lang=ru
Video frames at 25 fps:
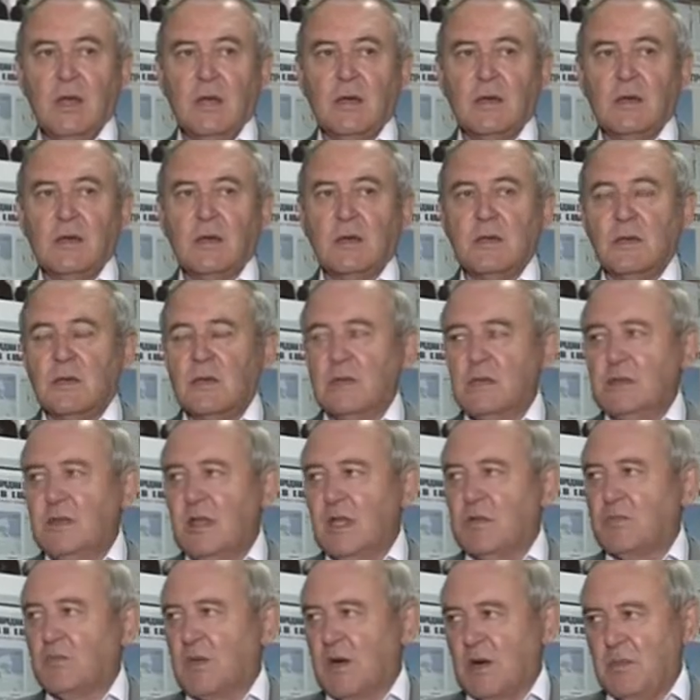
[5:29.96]
Э,
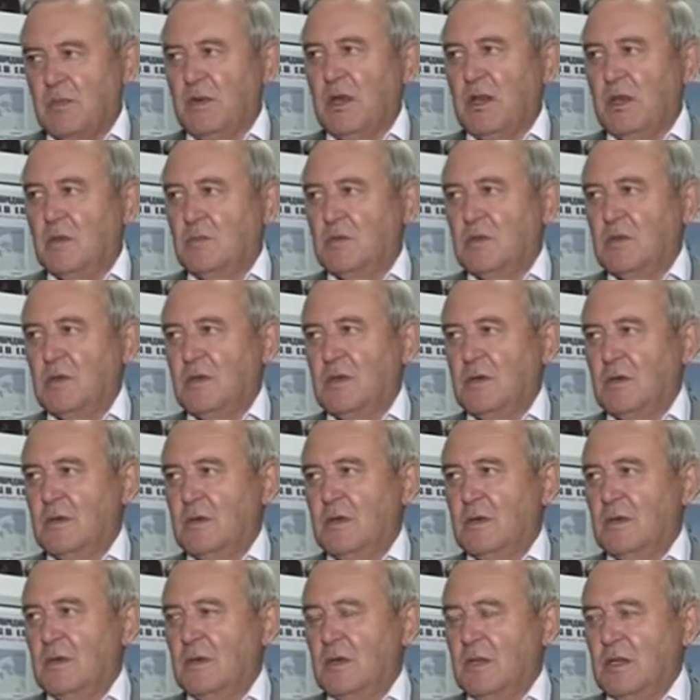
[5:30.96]
нет проблем,
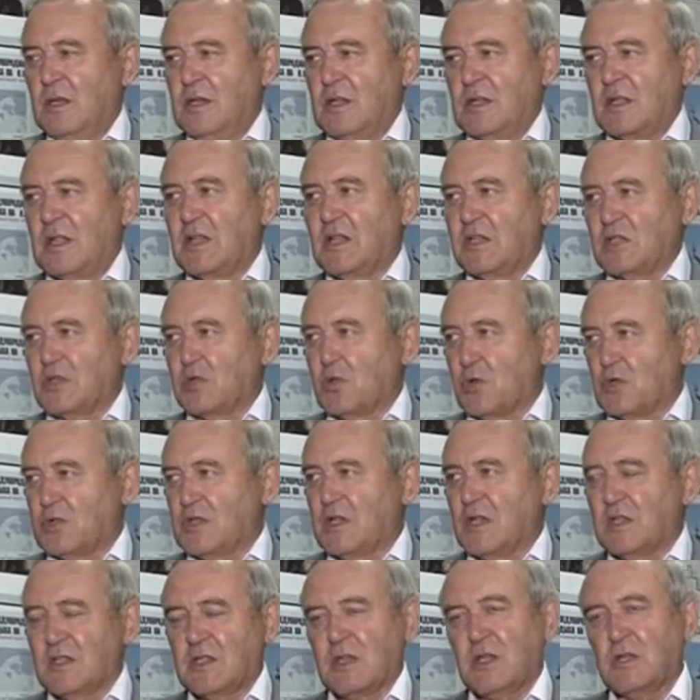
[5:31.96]
и эта
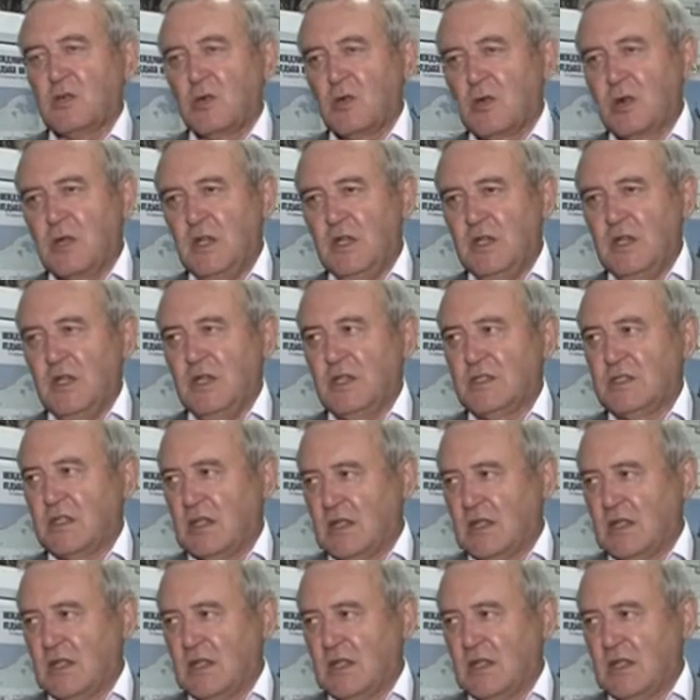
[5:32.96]
жесткость, которая есть,